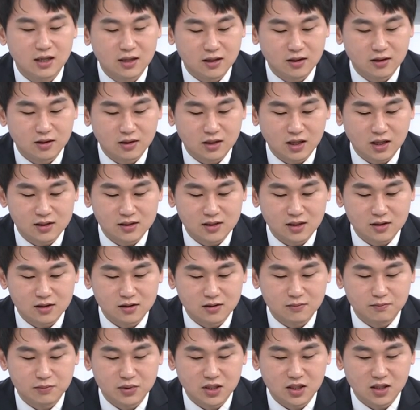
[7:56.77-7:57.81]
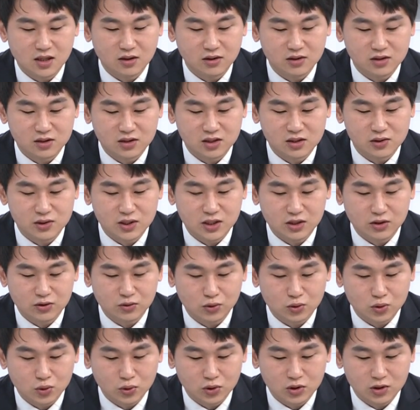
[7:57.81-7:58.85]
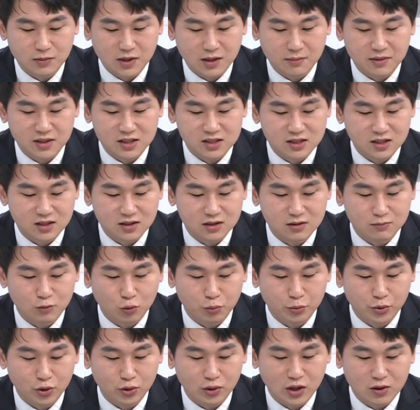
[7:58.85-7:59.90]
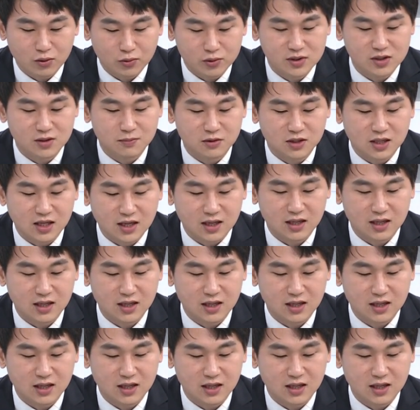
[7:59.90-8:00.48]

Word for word: 어, 당사는 피해 거짓 출시 이후 초기 100만 장을 목표로 하고 있습니다.